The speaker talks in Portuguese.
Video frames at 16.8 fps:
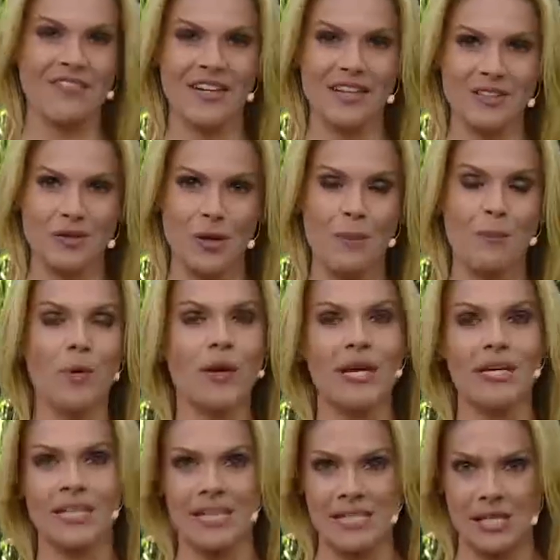Tá vendo? É
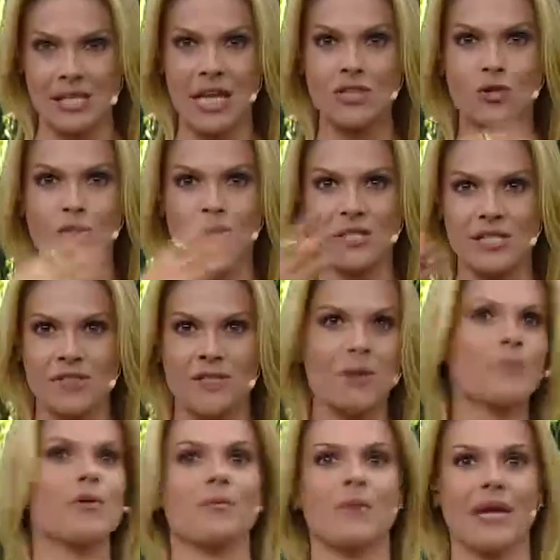porque as, as
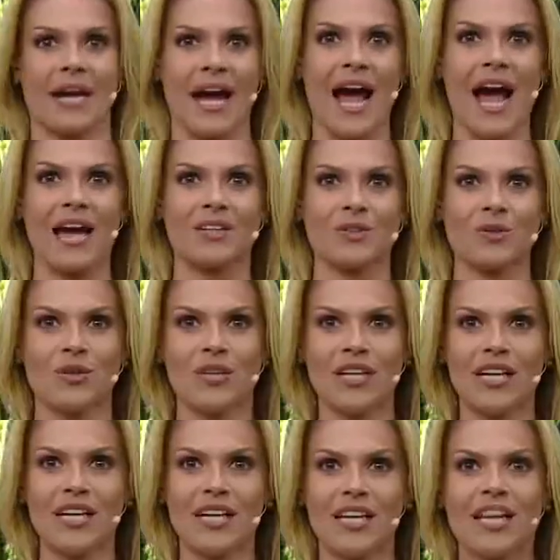coisas vêm para o
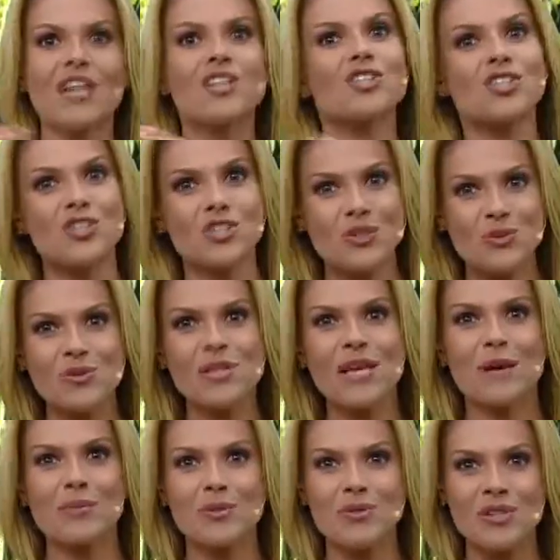mercado e a gente não
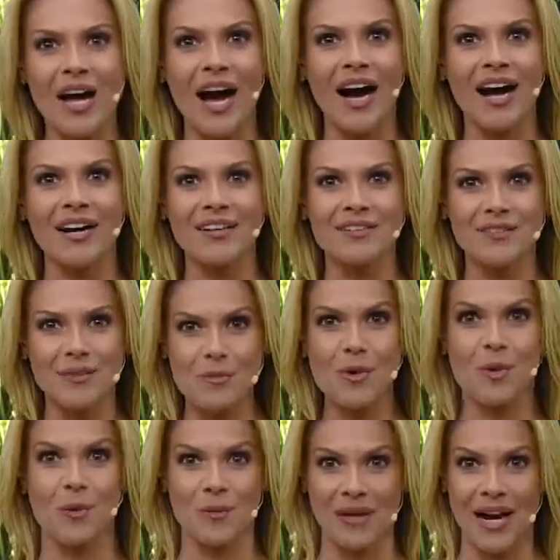sabe usar. Vamos